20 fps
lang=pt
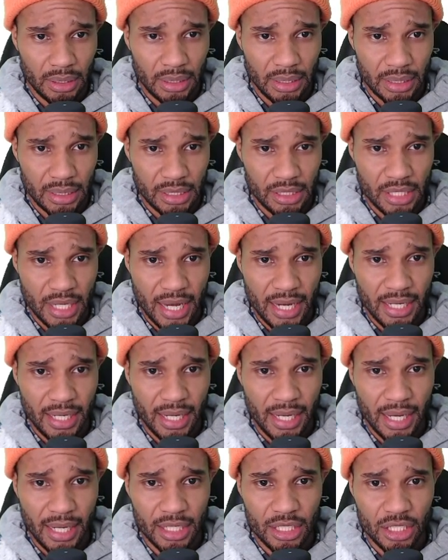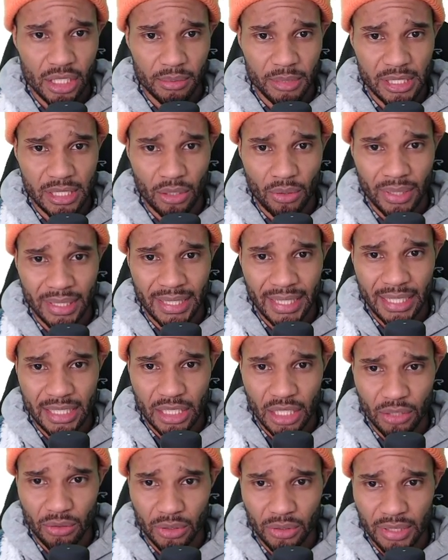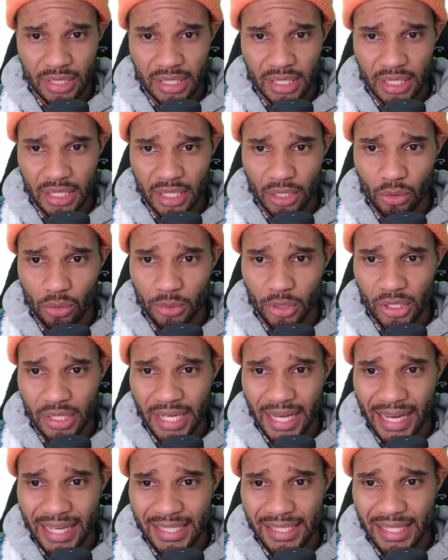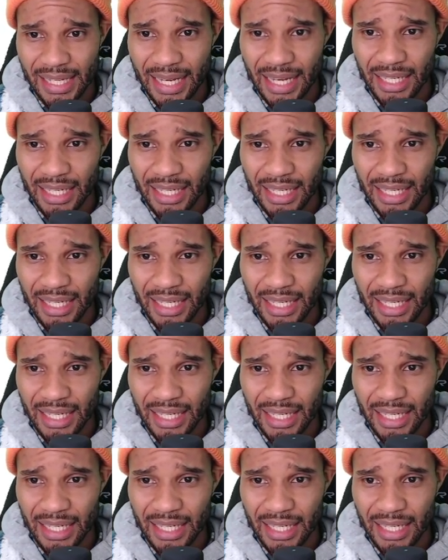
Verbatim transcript: de R chama-se quadrática quando existem números reais a,